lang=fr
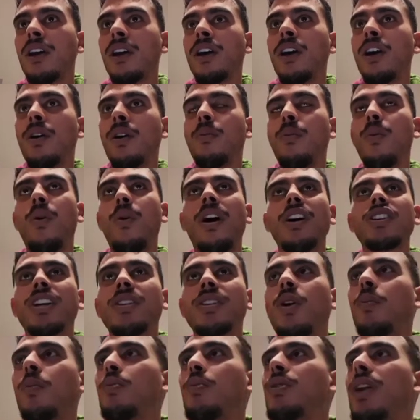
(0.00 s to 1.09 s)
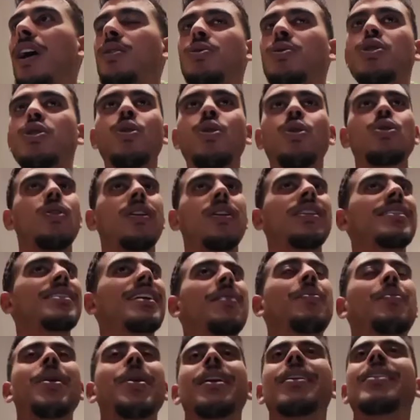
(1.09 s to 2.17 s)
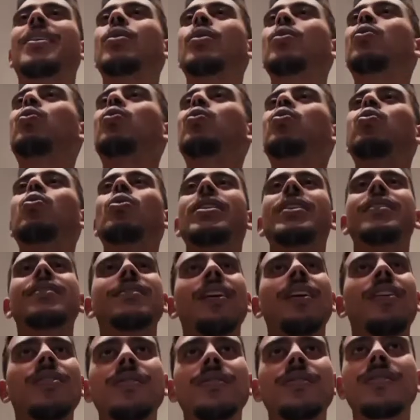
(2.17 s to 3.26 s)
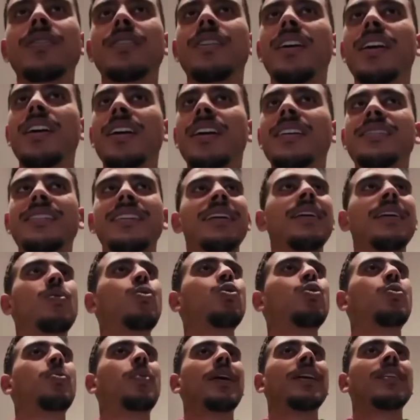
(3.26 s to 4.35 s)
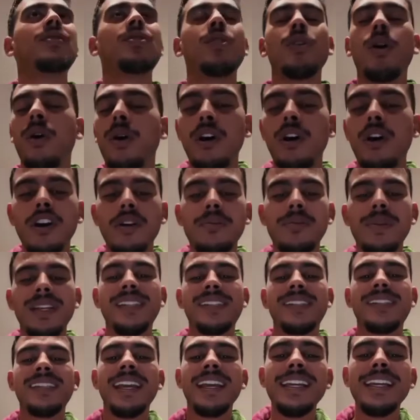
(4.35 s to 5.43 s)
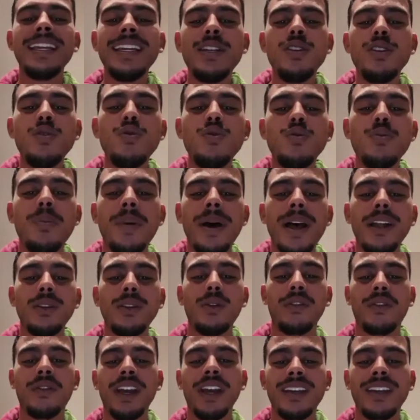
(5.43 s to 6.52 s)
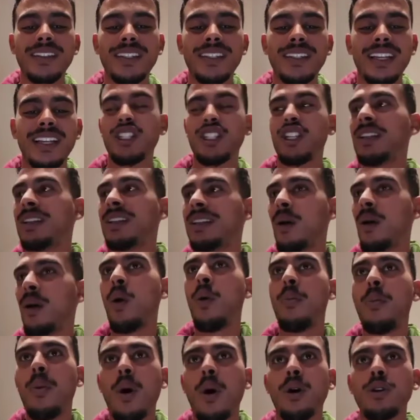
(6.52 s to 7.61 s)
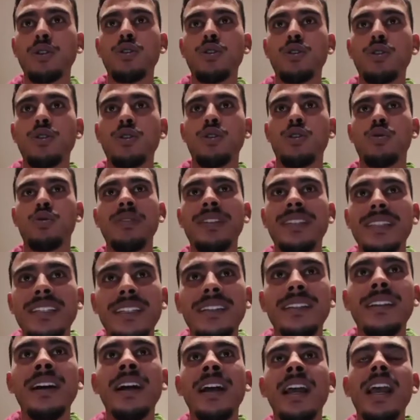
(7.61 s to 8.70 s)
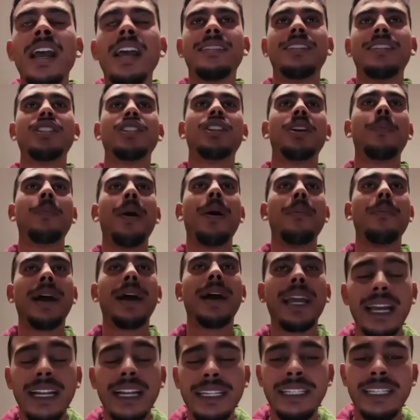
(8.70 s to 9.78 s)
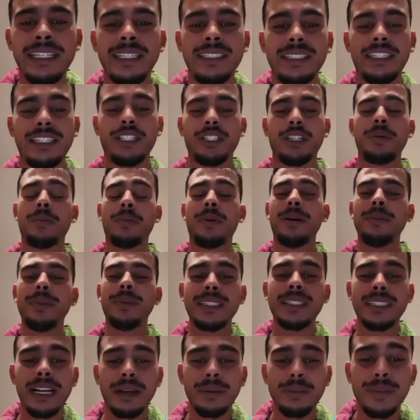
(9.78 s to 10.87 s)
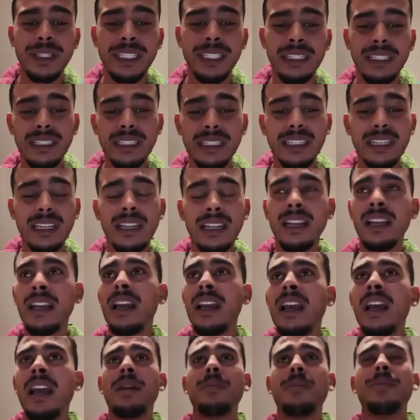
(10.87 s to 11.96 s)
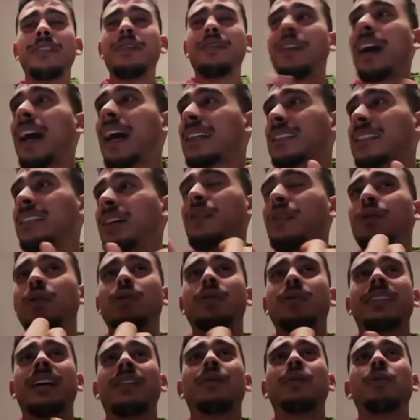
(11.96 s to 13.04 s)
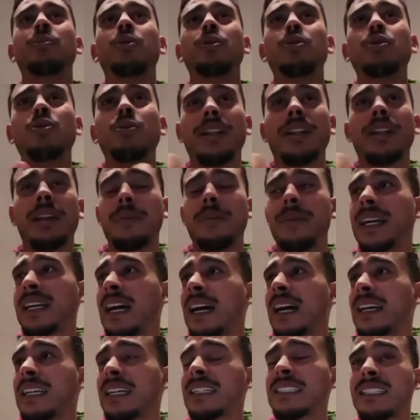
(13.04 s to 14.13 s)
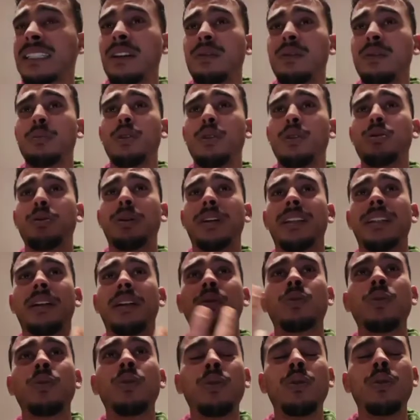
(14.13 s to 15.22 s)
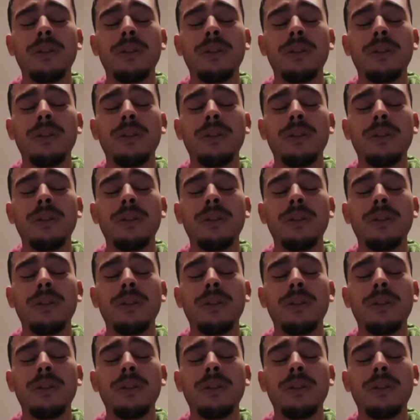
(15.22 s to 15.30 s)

Moi, j'endors plus la nuit, je reçois des appels dans tous les sens. C'est des coups de pression. Mais c'est inhumain de faire ça. J'étais au bord du suicide. Si j'ai pas Magali, si j'ai pas mes amis, mes frères, ça veut, ça veut me nuire dans ma carrière, ça veut me nuire dans tout.